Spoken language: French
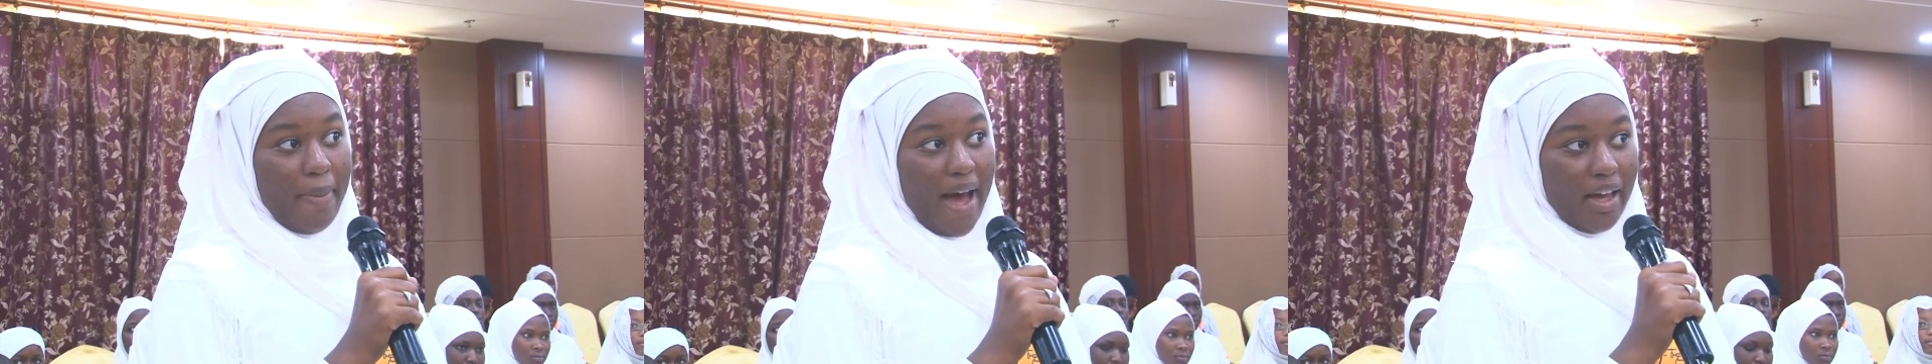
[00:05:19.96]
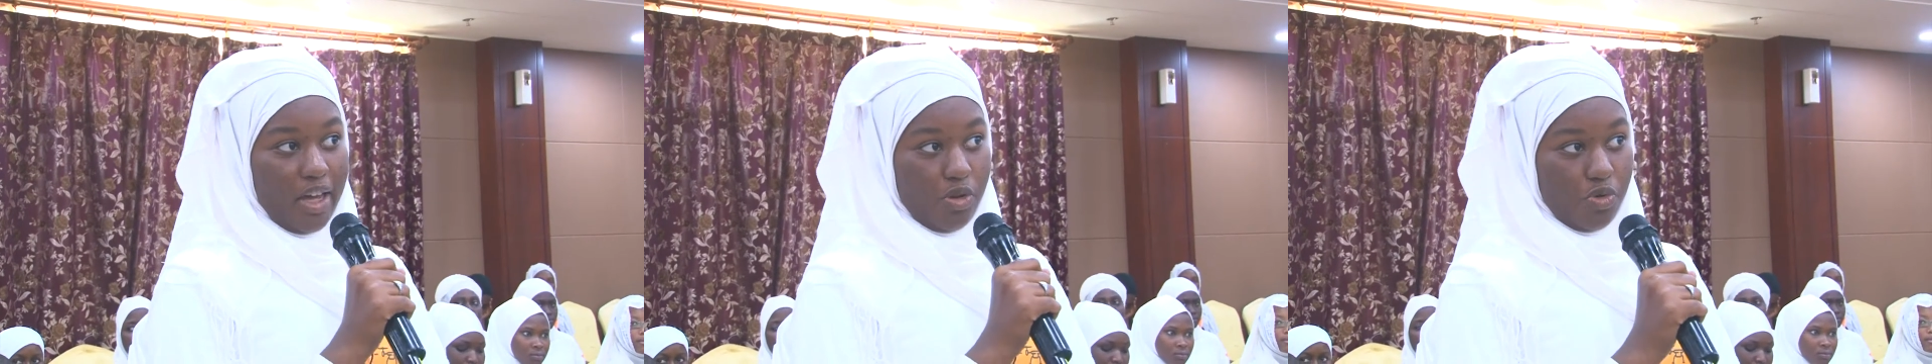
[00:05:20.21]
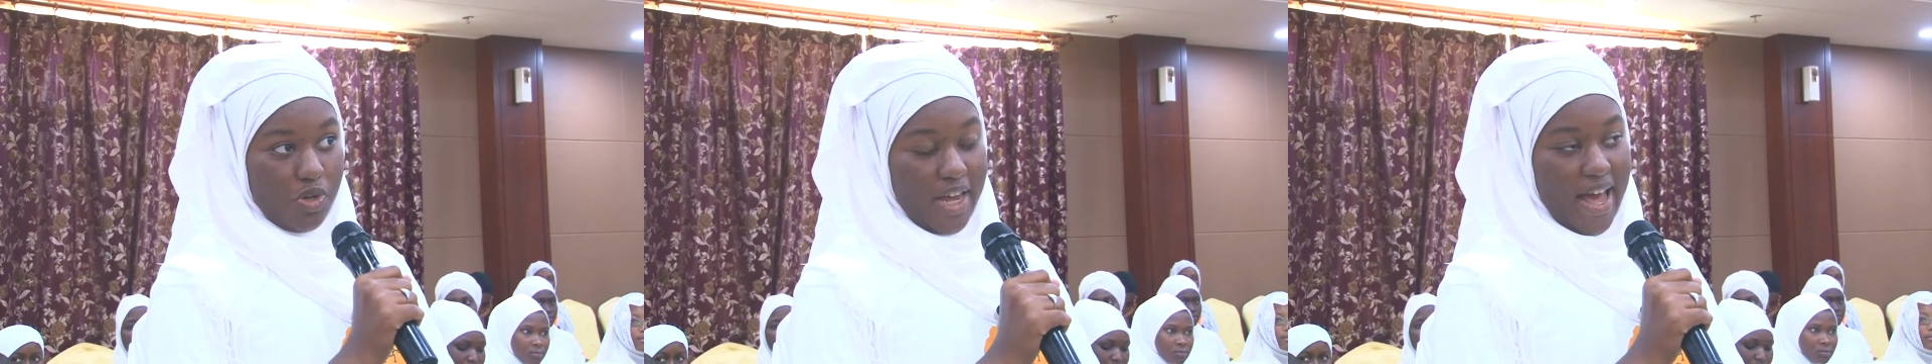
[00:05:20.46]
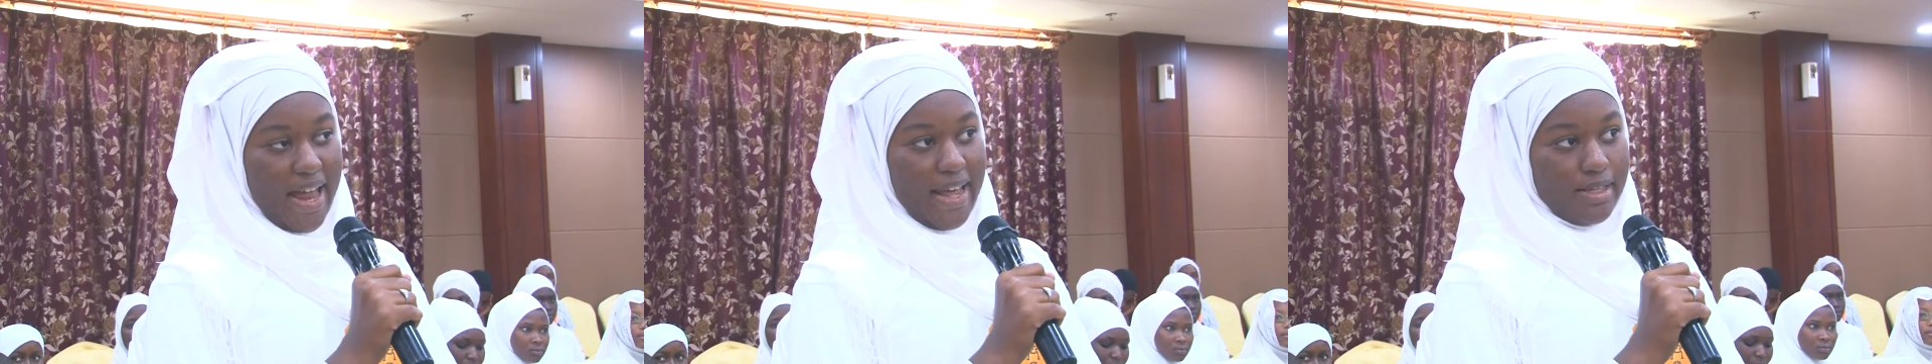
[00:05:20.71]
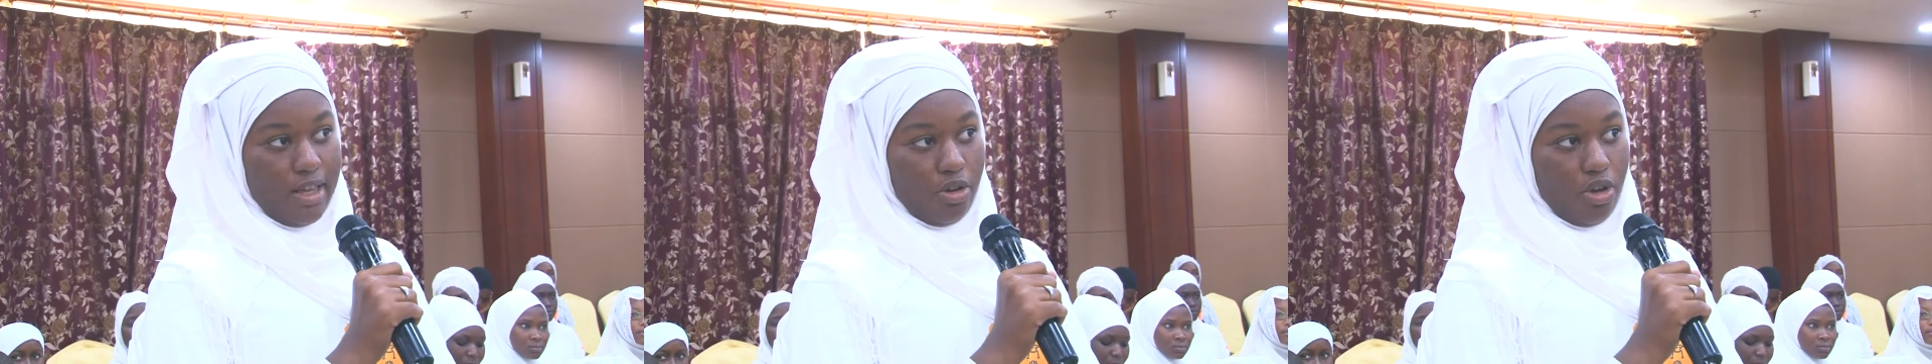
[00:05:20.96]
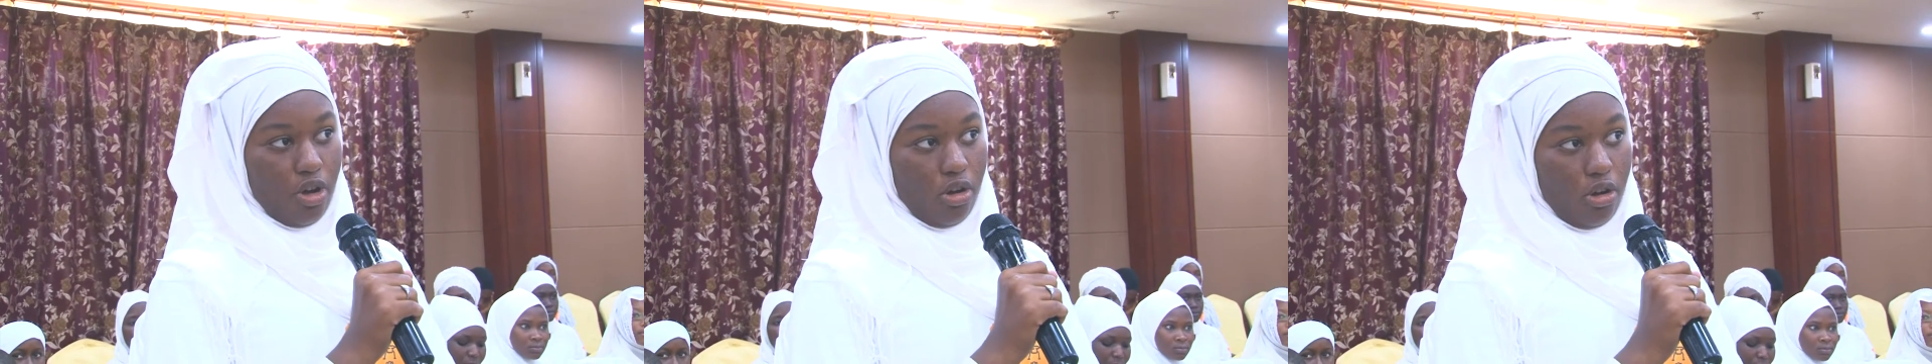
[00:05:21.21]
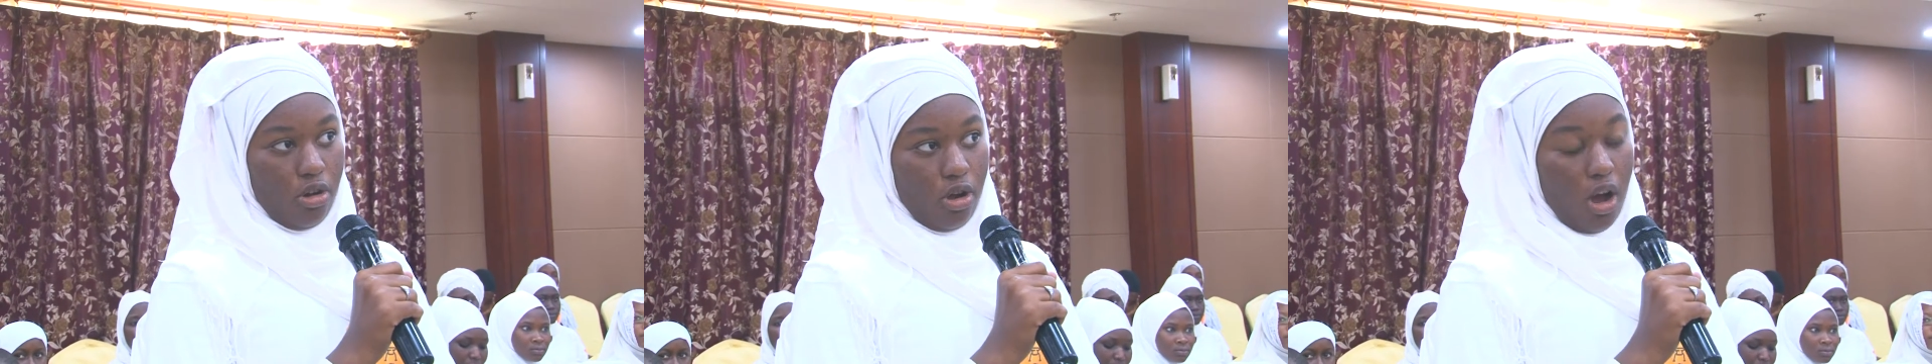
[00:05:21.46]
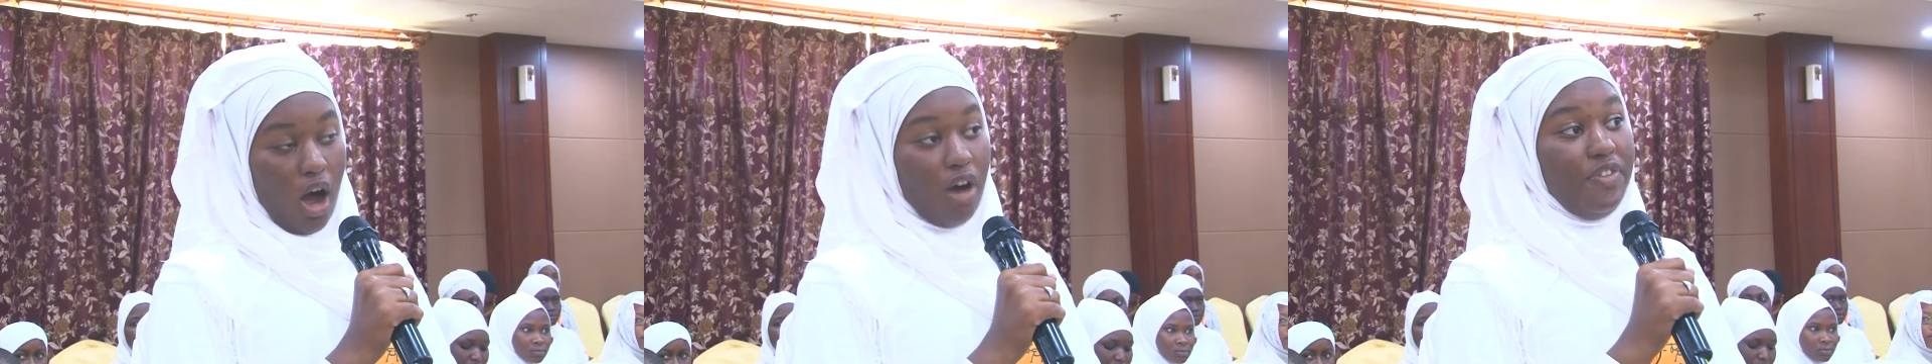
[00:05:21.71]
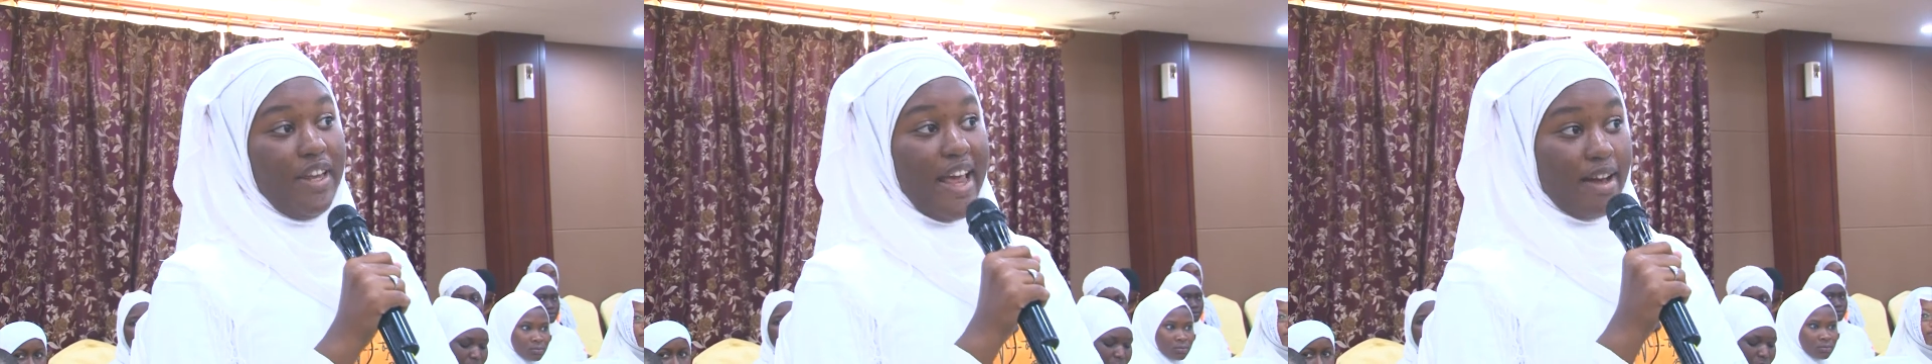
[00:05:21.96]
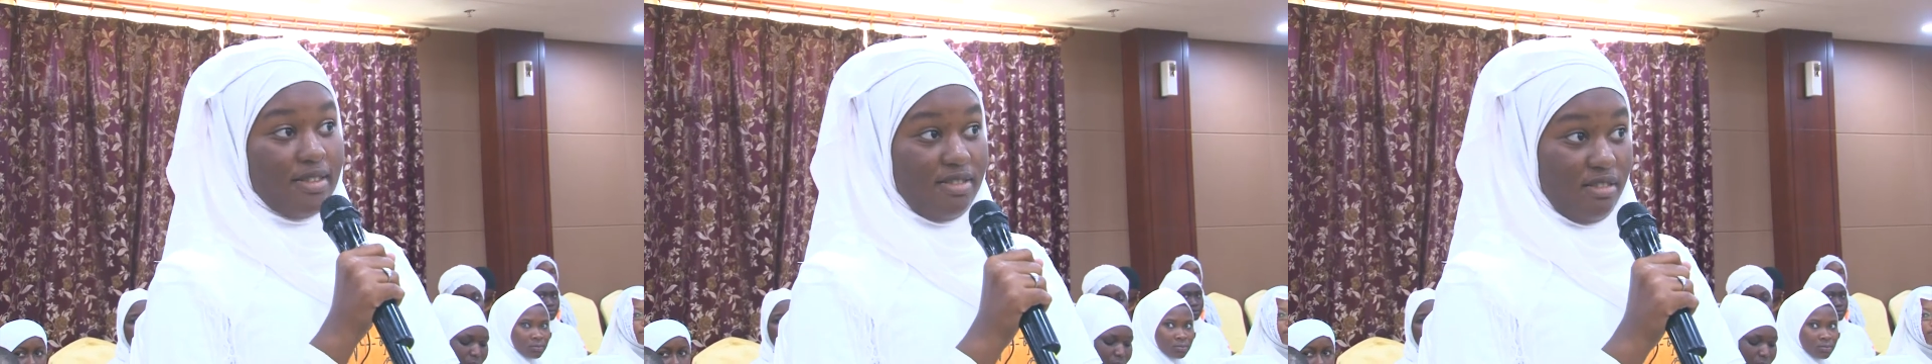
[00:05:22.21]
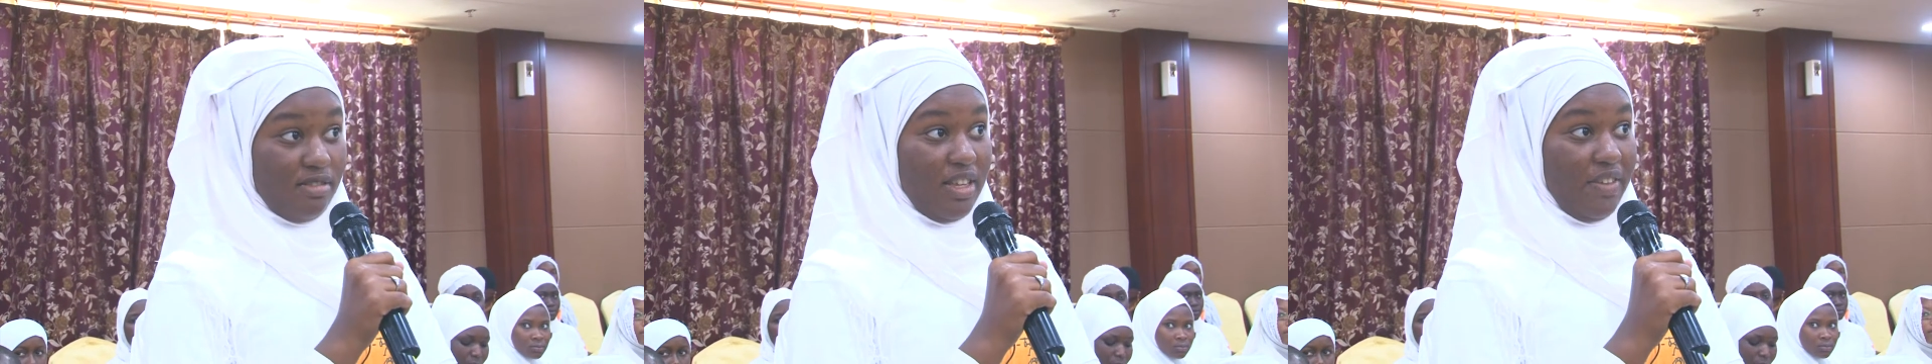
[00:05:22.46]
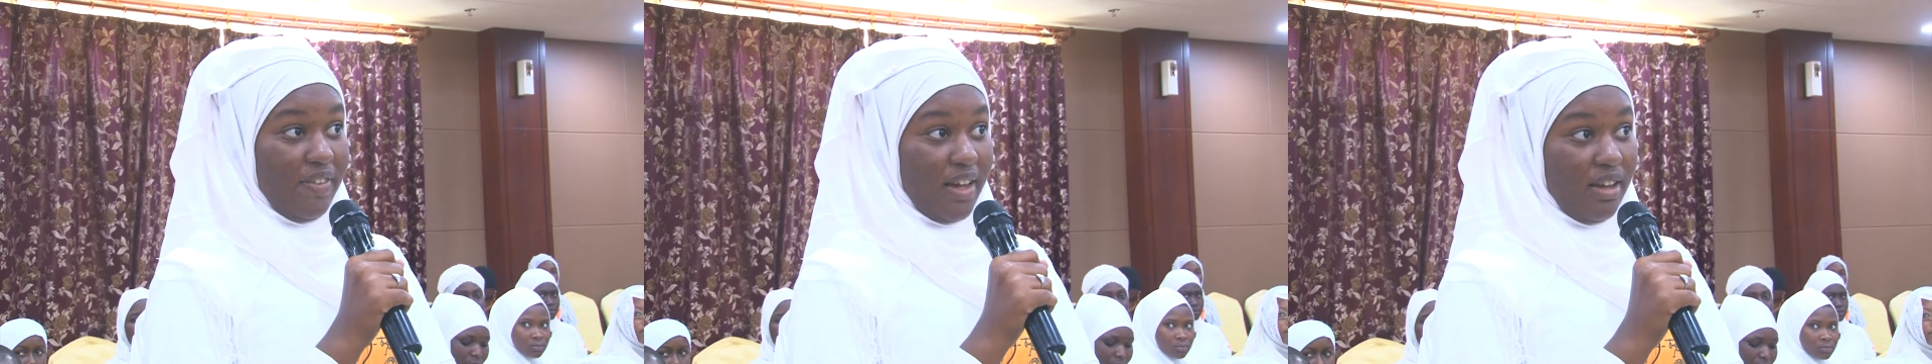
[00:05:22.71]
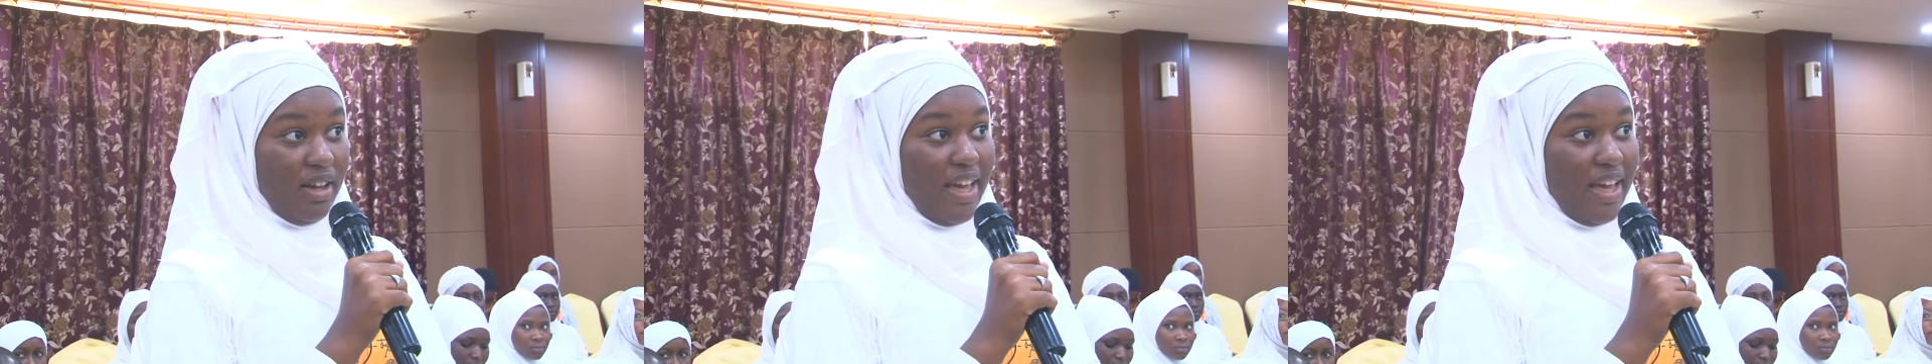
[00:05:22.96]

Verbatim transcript: part étudier à l'extérieur, en filière scientifique,